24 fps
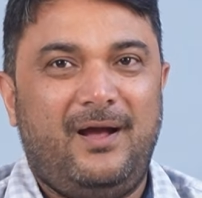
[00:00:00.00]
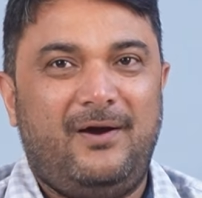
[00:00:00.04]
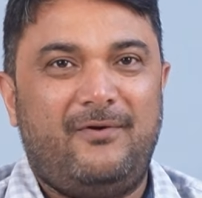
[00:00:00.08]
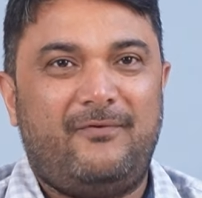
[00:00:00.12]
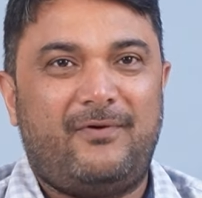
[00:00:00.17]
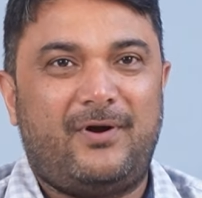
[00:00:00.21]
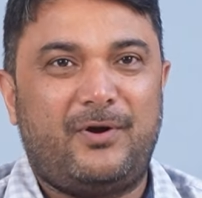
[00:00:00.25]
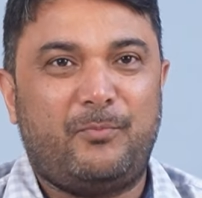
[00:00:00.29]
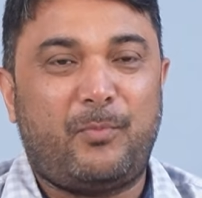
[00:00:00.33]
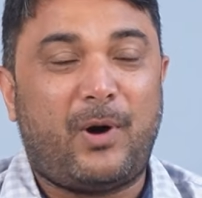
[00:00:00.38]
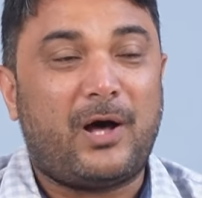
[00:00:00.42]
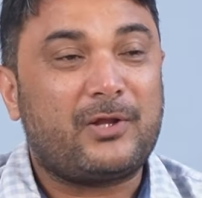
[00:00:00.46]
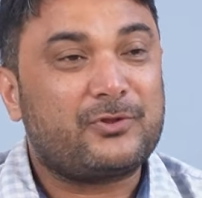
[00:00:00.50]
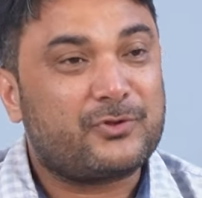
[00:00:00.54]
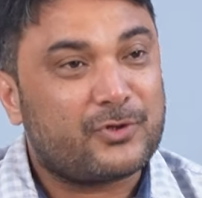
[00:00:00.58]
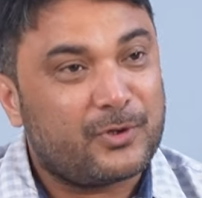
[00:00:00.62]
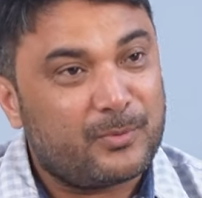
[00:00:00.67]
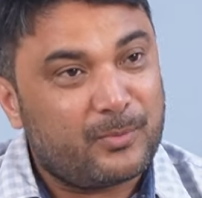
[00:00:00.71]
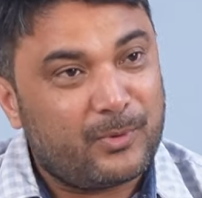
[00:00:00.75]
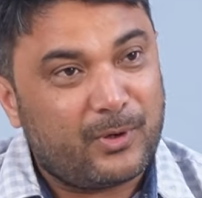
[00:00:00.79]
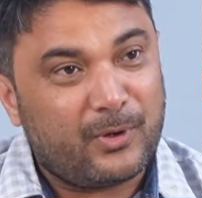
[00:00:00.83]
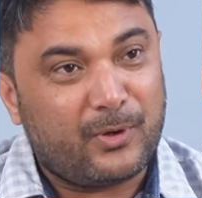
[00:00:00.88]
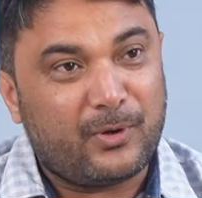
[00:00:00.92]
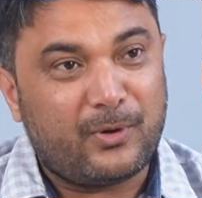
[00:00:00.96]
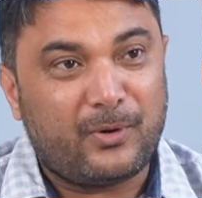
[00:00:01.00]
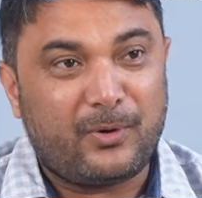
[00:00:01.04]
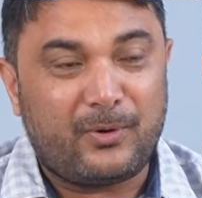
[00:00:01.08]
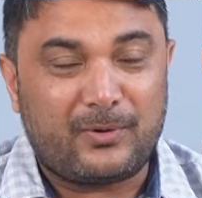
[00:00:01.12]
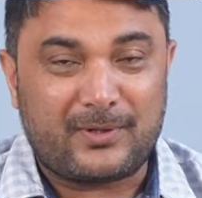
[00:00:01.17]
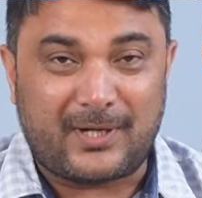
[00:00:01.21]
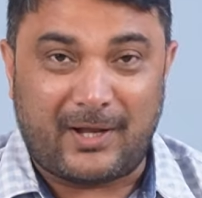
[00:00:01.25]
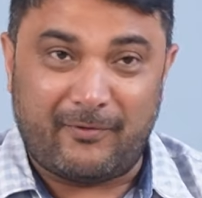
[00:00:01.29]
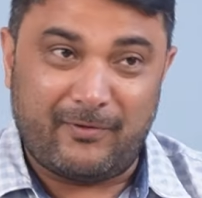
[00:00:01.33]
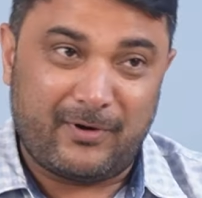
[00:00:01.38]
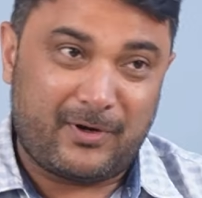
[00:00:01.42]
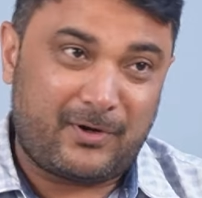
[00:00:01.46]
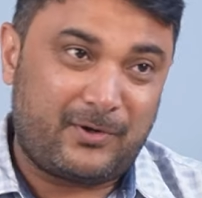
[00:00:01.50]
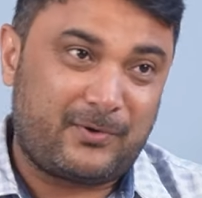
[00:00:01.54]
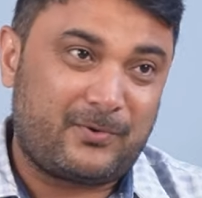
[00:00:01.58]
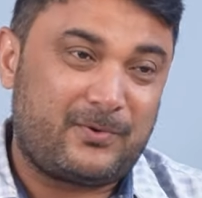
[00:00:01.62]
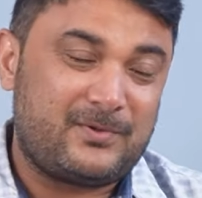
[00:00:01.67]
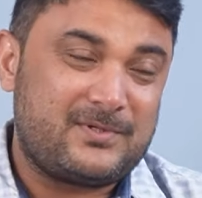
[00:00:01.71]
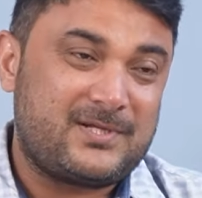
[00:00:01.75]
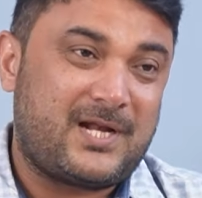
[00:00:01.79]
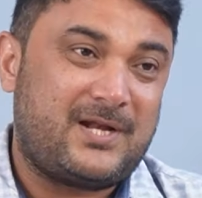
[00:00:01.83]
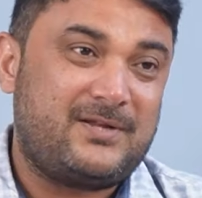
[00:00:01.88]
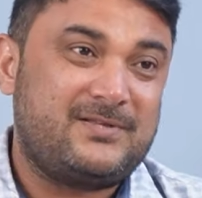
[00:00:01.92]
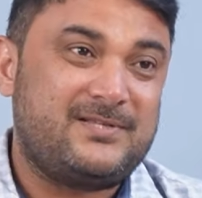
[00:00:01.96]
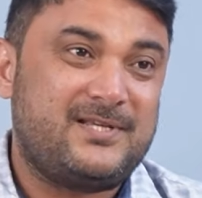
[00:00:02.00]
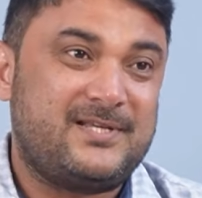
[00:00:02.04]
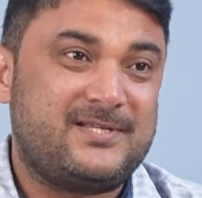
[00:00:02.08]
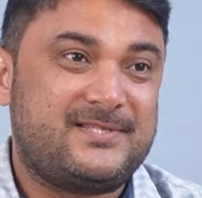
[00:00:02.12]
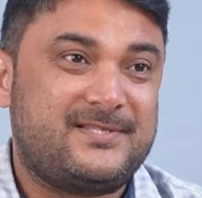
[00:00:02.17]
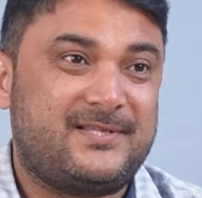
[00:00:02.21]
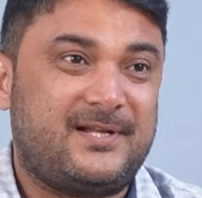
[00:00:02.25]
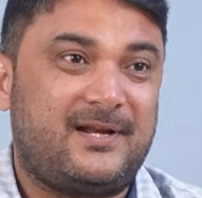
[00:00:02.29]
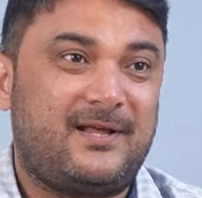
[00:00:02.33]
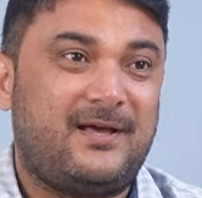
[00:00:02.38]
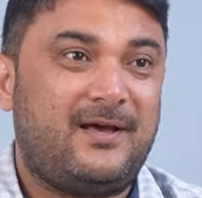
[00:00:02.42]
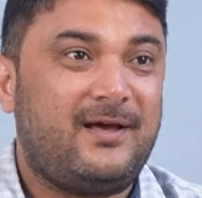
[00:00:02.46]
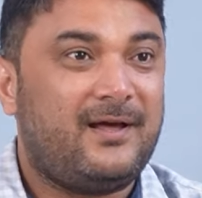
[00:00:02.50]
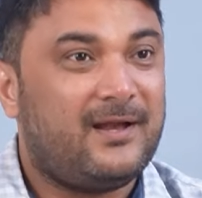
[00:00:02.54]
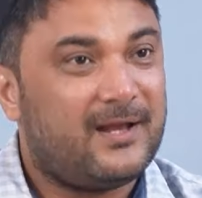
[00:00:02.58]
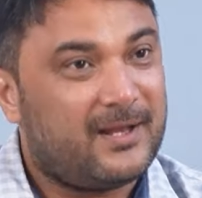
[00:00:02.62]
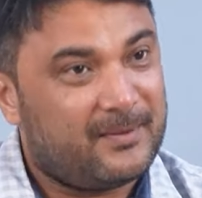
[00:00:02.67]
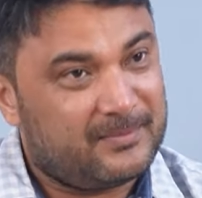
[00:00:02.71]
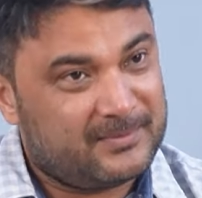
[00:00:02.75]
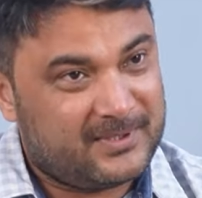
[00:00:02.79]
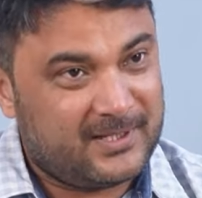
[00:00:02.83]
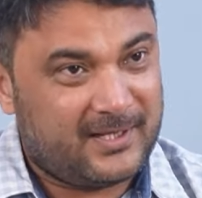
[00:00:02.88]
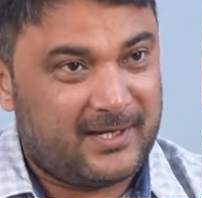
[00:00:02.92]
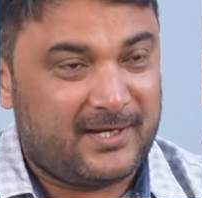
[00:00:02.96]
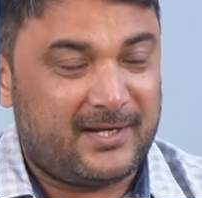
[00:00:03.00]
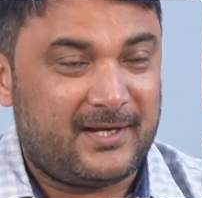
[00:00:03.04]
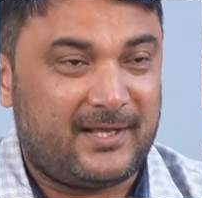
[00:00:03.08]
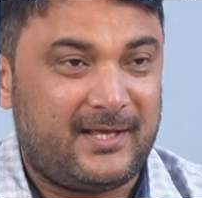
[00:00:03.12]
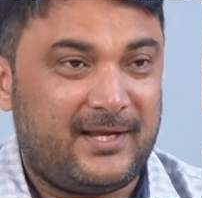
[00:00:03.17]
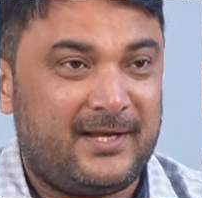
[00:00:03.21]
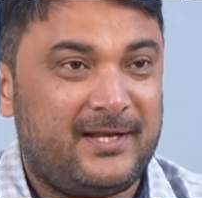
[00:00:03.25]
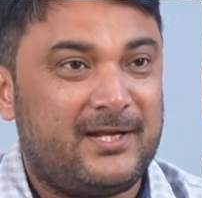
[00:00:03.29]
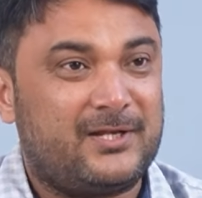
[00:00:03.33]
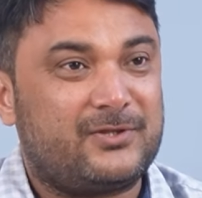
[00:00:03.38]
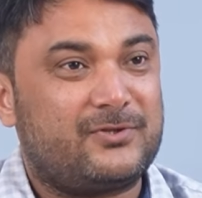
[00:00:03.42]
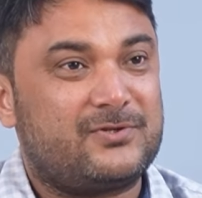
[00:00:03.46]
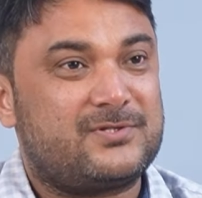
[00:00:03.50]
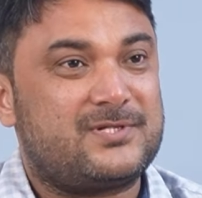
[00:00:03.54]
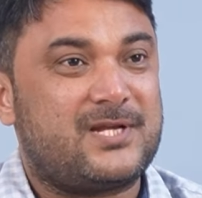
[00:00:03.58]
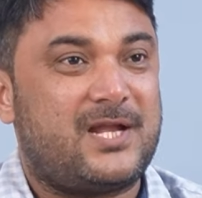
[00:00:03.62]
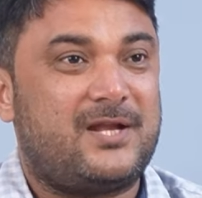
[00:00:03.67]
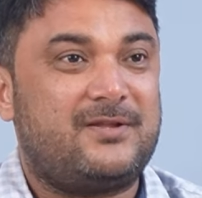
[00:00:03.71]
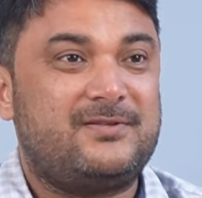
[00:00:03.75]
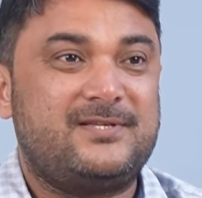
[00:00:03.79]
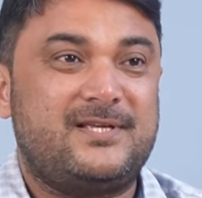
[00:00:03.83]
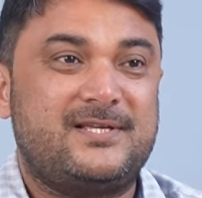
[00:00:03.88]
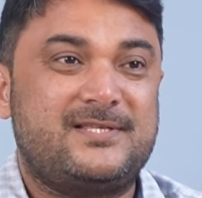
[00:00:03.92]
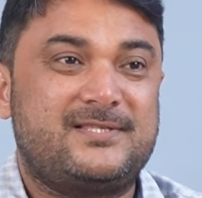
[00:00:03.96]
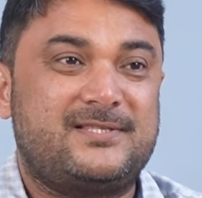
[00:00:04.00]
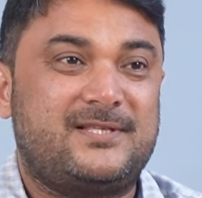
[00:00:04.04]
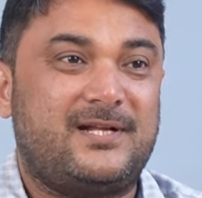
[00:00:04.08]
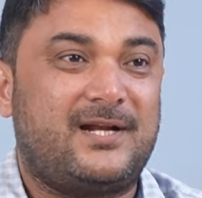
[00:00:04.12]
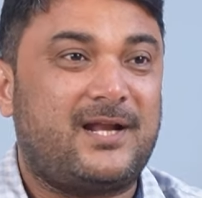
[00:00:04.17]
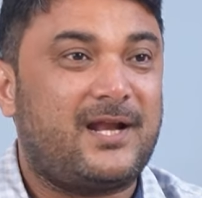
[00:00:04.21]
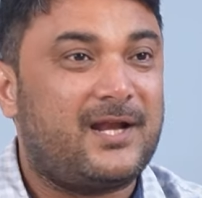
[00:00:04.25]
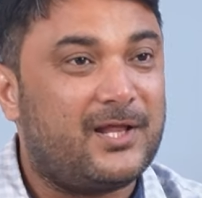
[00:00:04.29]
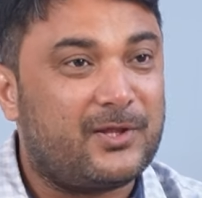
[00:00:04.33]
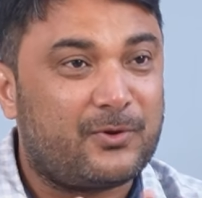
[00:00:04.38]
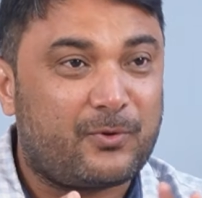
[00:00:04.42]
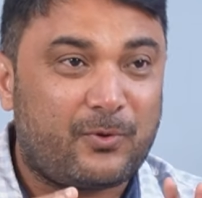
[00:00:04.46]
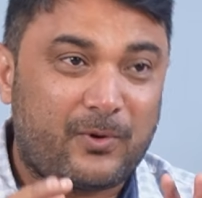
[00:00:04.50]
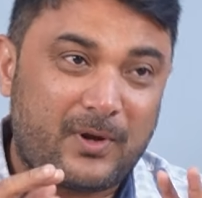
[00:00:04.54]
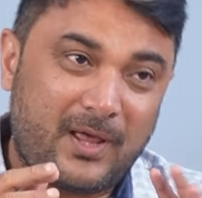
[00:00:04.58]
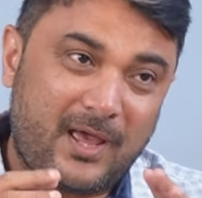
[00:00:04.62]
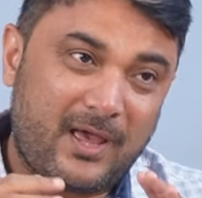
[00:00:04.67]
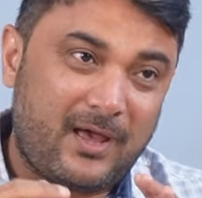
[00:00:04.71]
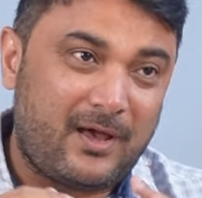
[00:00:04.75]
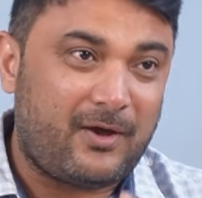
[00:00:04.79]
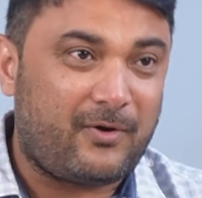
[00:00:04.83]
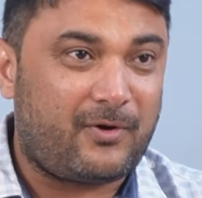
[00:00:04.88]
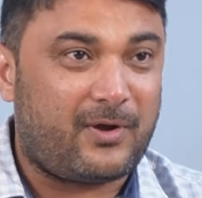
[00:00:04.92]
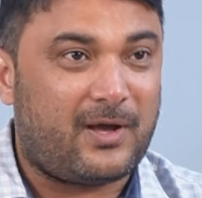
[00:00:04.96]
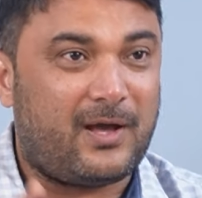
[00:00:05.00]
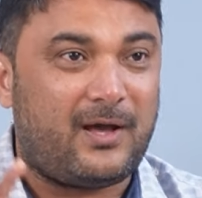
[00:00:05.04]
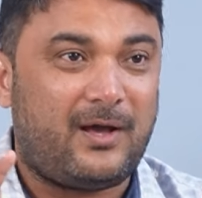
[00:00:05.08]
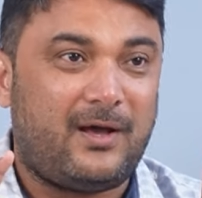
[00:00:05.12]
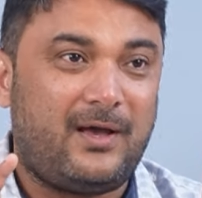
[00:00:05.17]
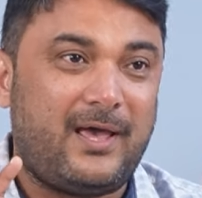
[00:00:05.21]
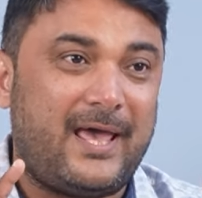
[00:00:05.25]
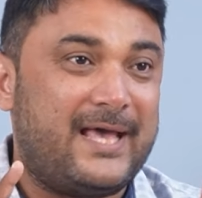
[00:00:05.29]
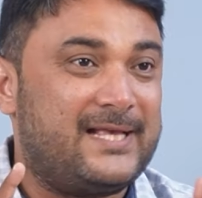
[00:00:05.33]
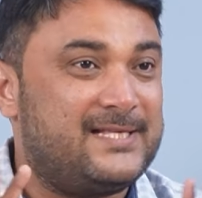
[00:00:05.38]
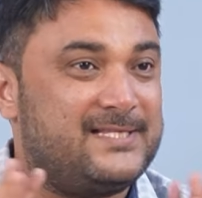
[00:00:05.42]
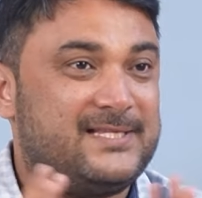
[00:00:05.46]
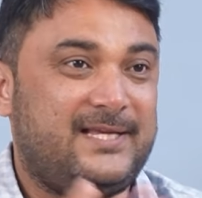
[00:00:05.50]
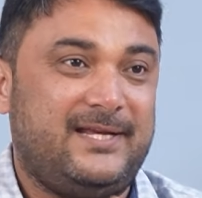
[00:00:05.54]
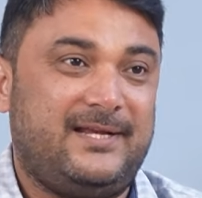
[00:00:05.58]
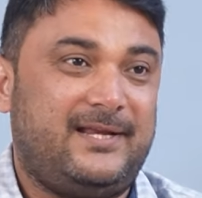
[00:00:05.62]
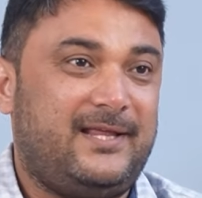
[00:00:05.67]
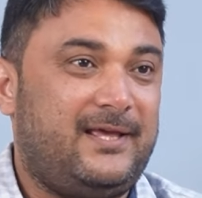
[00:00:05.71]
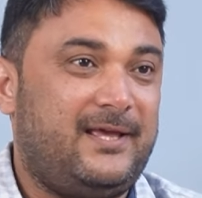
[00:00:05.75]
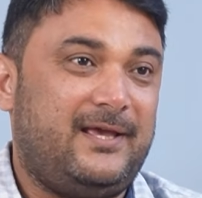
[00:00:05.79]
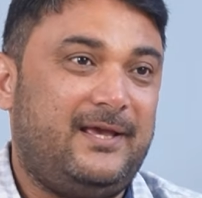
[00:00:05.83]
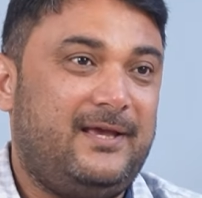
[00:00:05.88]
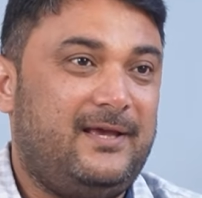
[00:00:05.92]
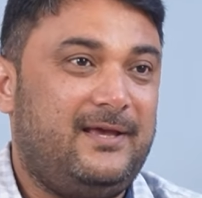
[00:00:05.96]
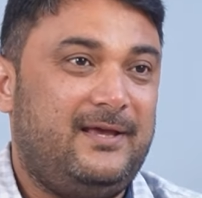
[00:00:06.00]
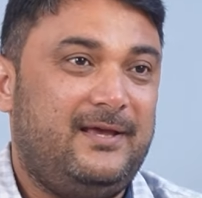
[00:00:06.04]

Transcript: వాడు బాత్రూంలో టవల్ కట్టుకొని స్నానం చేస్తాడా లేకపోతే ఇన్నర్తో స్నానం చేస్తాడా అనేది కూడా ఒక యాంగ్జైటీయే